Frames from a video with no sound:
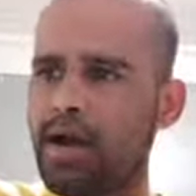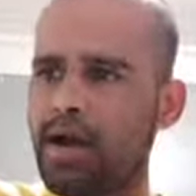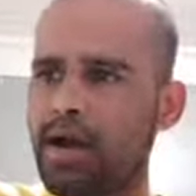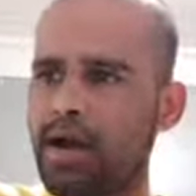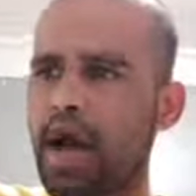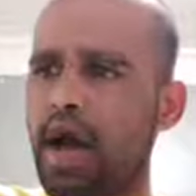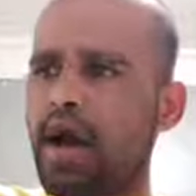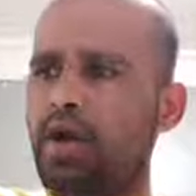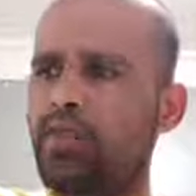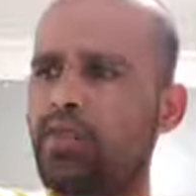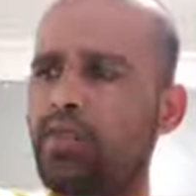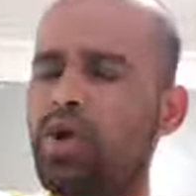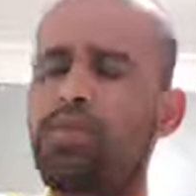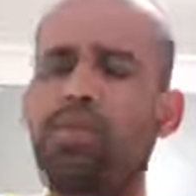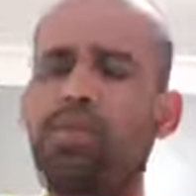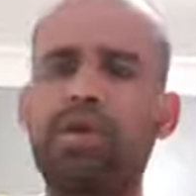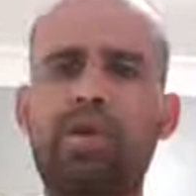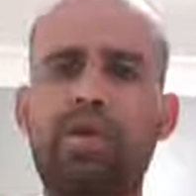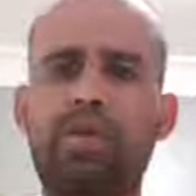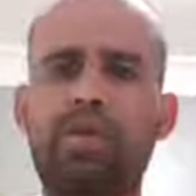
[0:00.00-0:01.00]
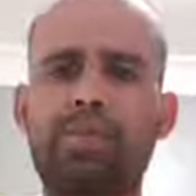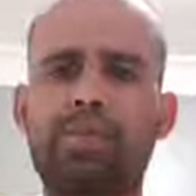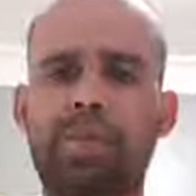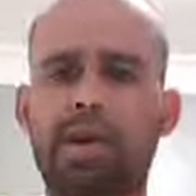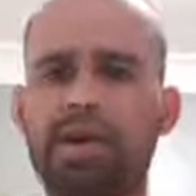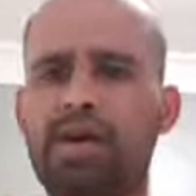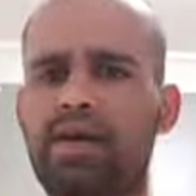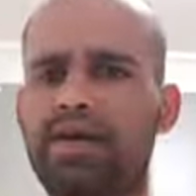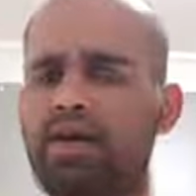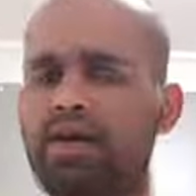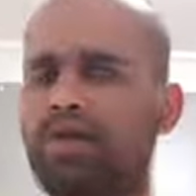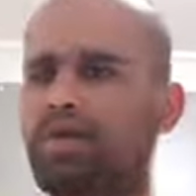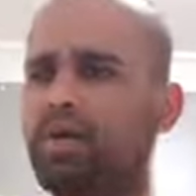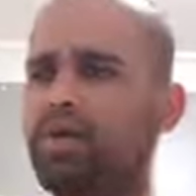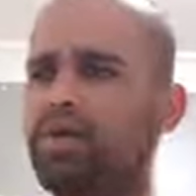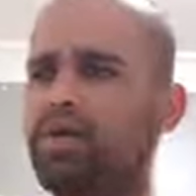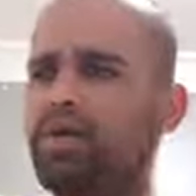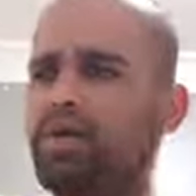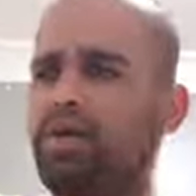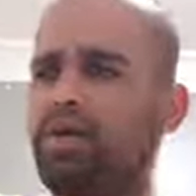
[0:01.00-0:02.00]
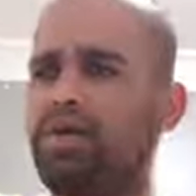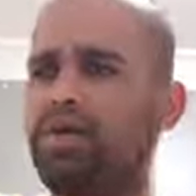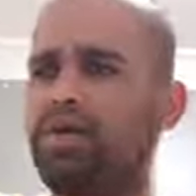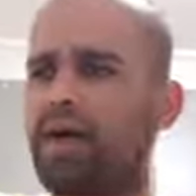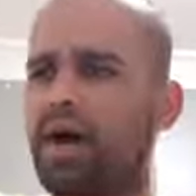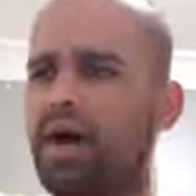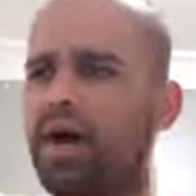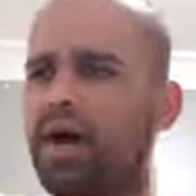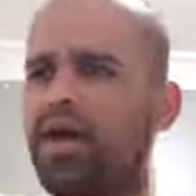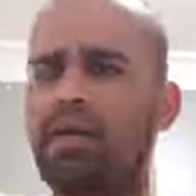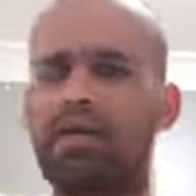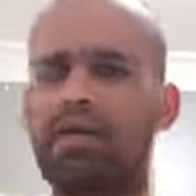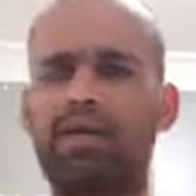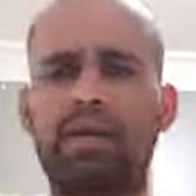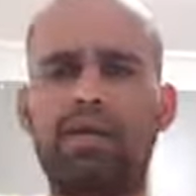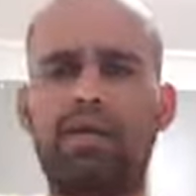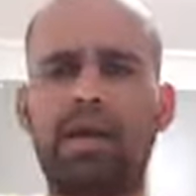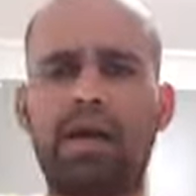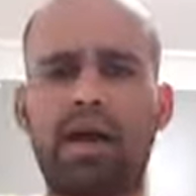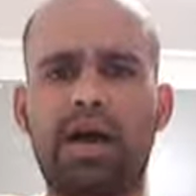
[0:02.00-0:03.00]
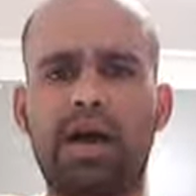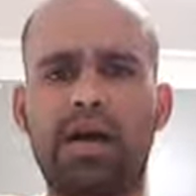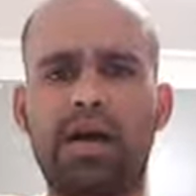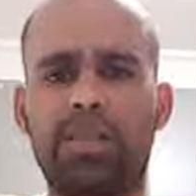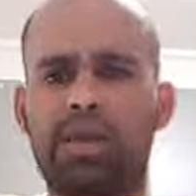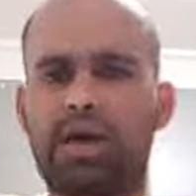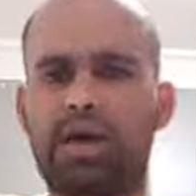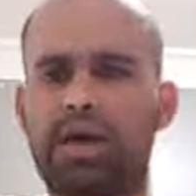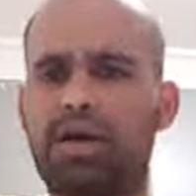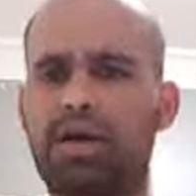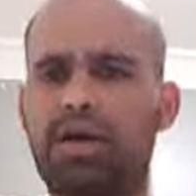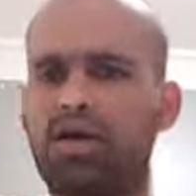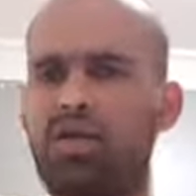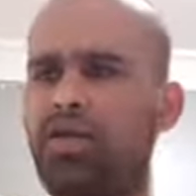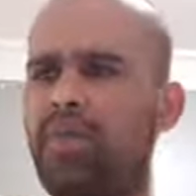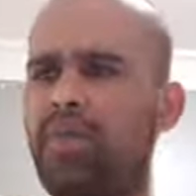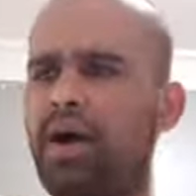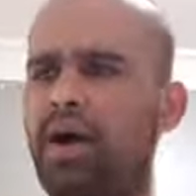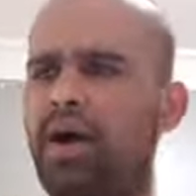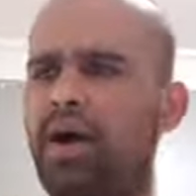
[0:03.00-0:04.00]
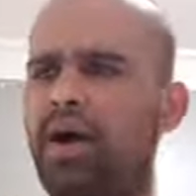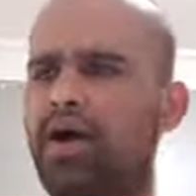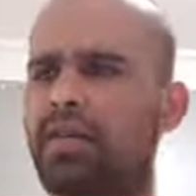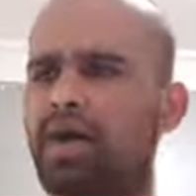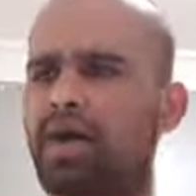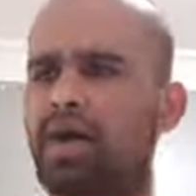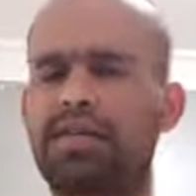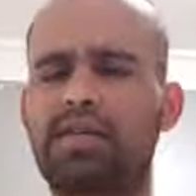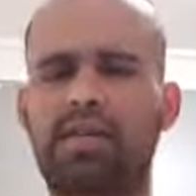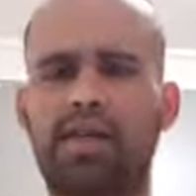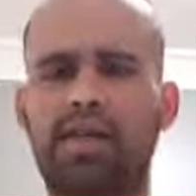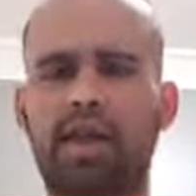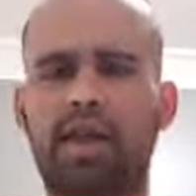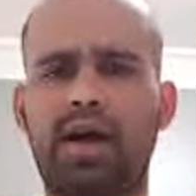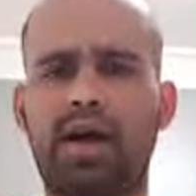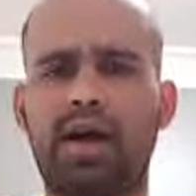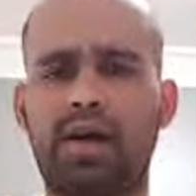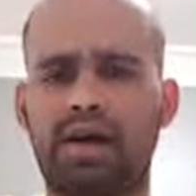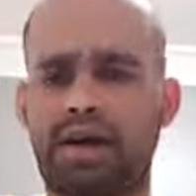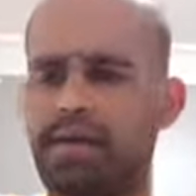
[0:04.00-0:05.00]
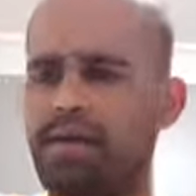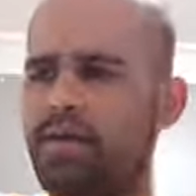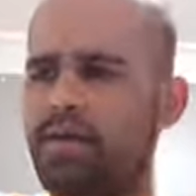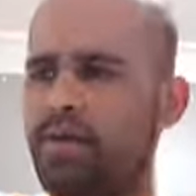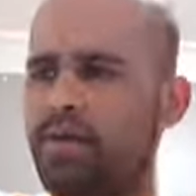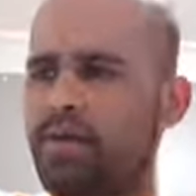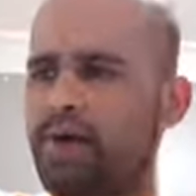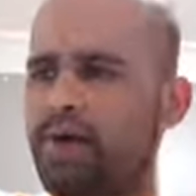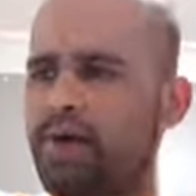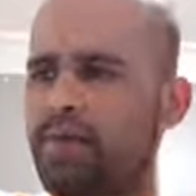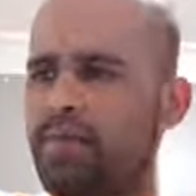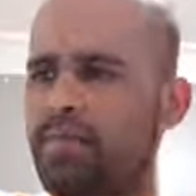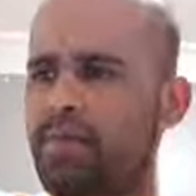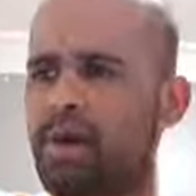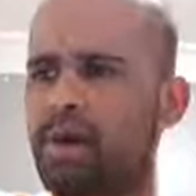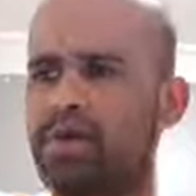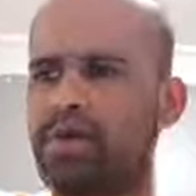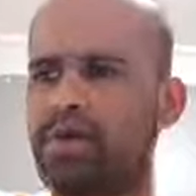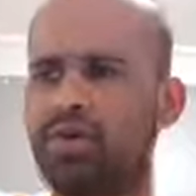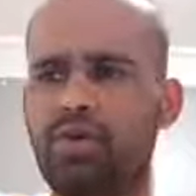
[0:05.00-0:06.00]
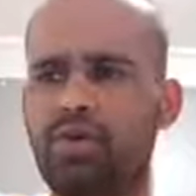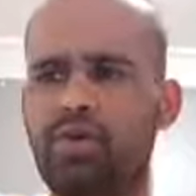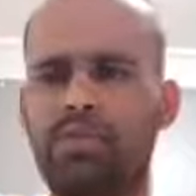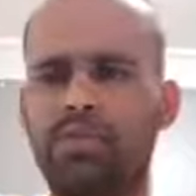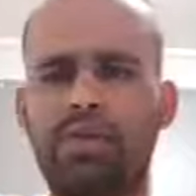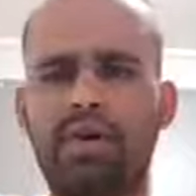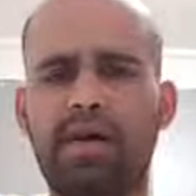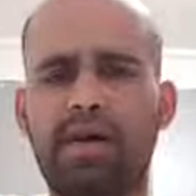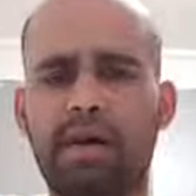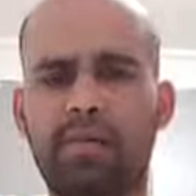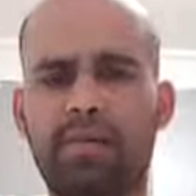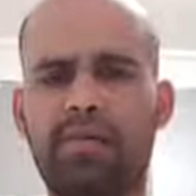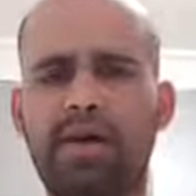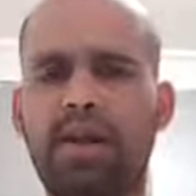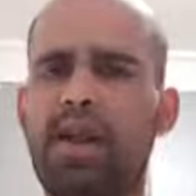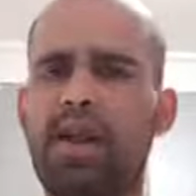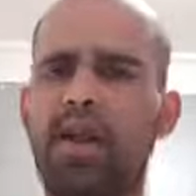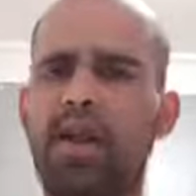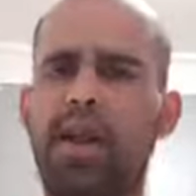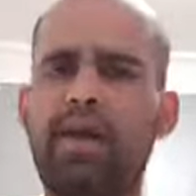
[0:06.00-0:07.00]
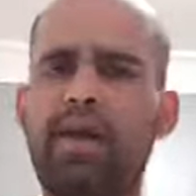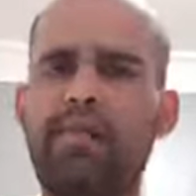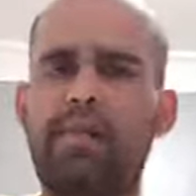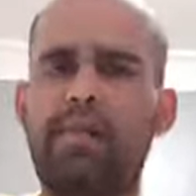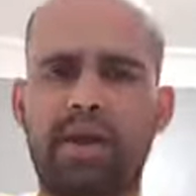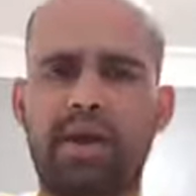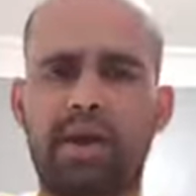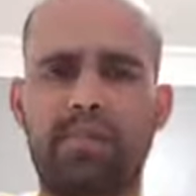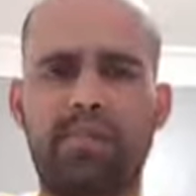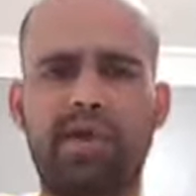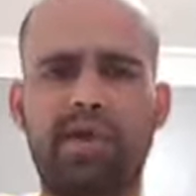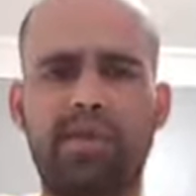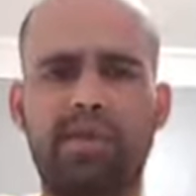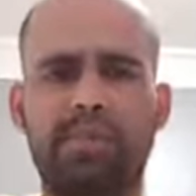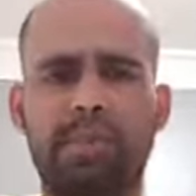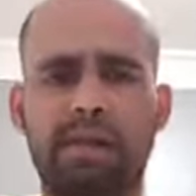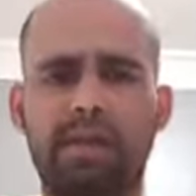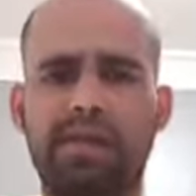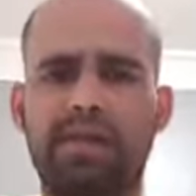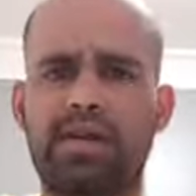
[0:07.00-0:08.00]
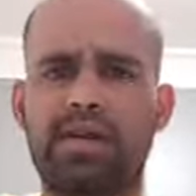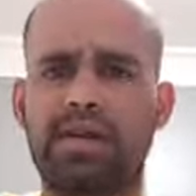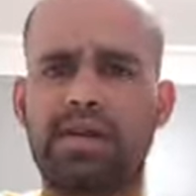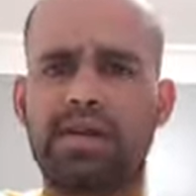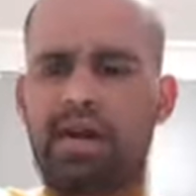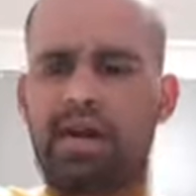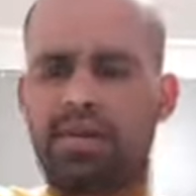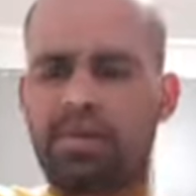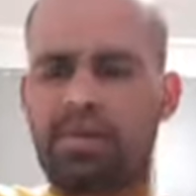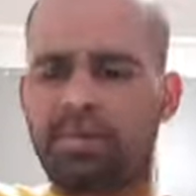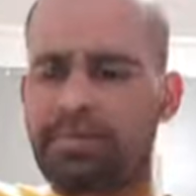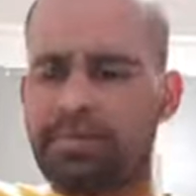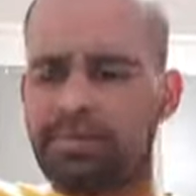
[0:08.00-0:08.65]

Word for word: நாம் உறவுகளோடு பிறக்கின்ற பொழுது அண்ணன் தம்பிகளாக பிறக்கின்றோம் அக்கா தங்கச்சிகளாக பார்க்கின்றோம் இவர்களெல்லாம் நம்முடன் பிறந்திருந்தாலும்